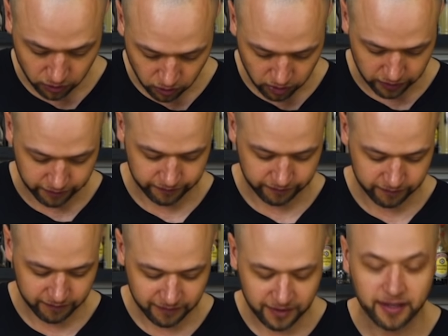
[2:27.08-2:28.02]
Но
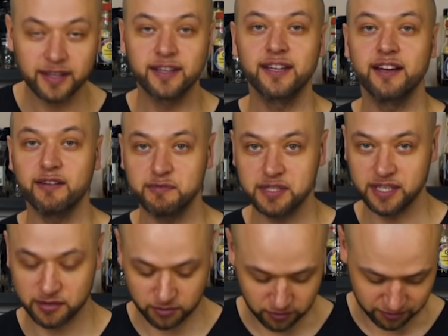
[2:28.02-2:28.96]
я вам
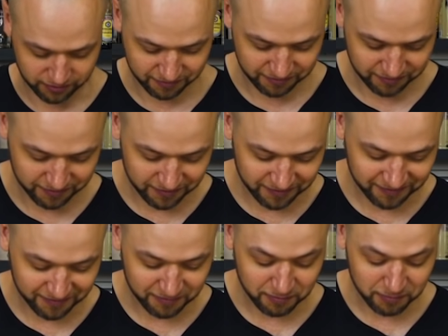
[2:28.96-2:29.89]
скажу,
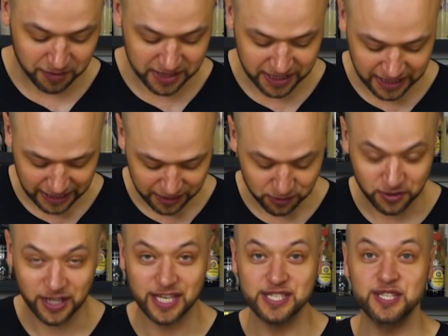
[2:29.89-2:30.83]
по секрету
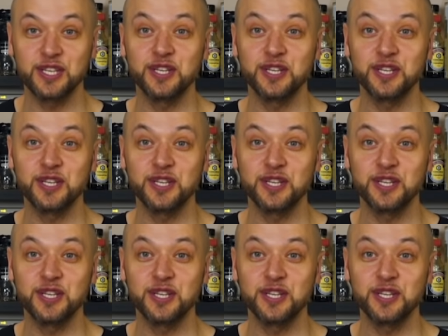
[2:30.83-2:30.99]
есть